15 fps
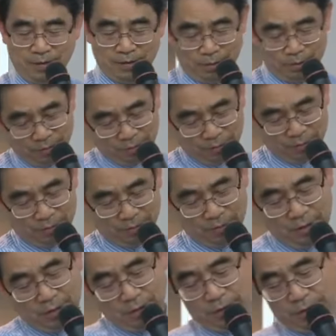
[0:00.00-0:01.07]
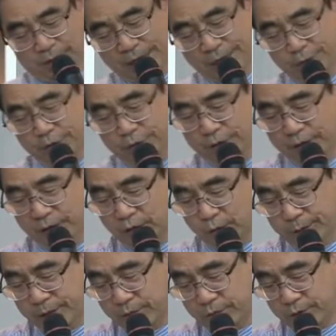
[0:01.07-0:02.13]
어쨌든 여기
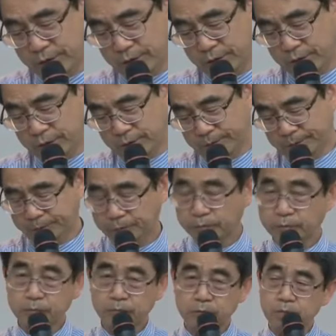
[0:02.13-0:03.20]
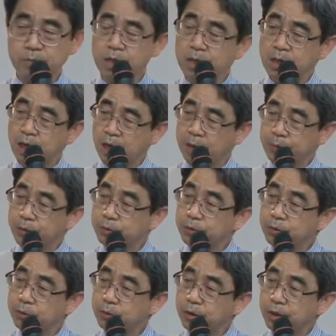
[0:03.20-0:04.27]
자유인다움이라고 하는 거는
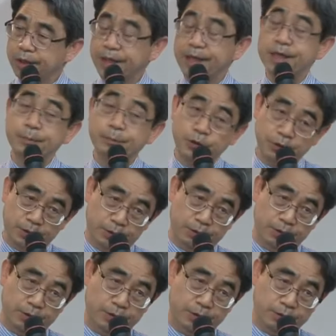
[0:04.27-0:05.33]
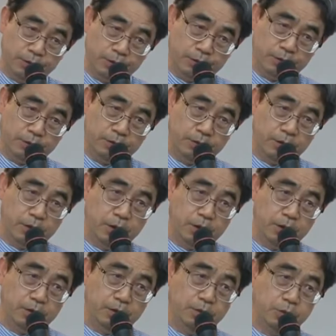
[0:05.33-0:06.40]
한편으로 계급적인 뜻이 있어서
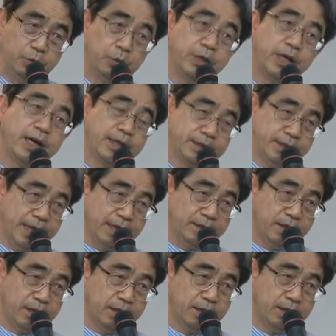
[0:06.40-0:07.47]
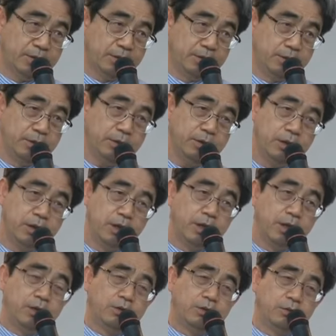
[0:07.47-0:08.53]
그 노예 같지 않다라는 것.
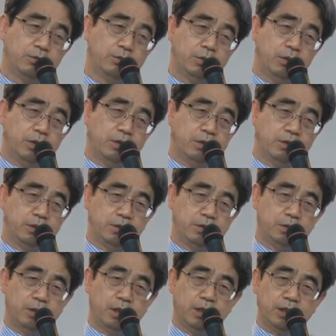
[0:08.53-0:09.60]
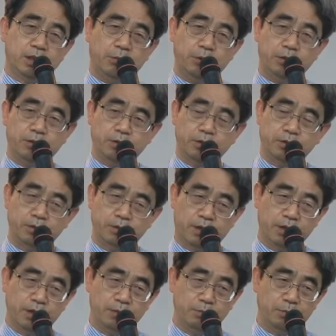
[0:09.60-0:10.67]
그리고 그 사회적인 그
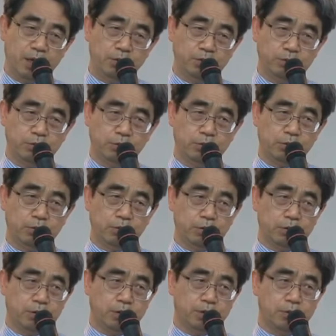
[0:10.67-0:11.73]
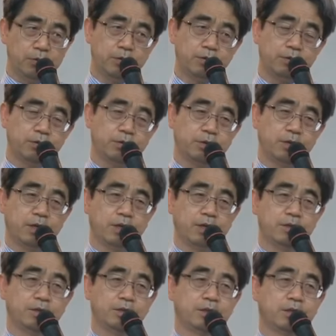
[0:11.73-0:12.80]
계급 말고도 그게 정신적인
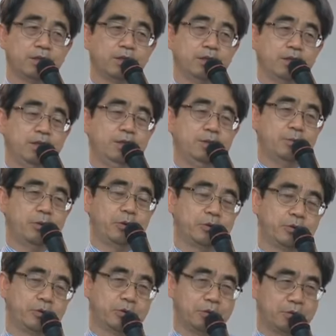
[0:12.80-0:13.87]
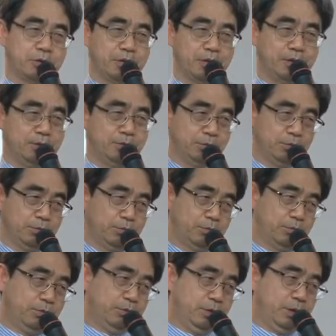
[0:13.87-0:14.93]
데까지 이렇게 퍼져 들어가
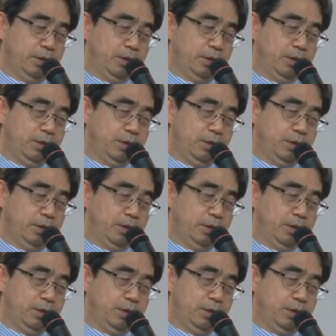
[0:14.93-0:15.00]
가지고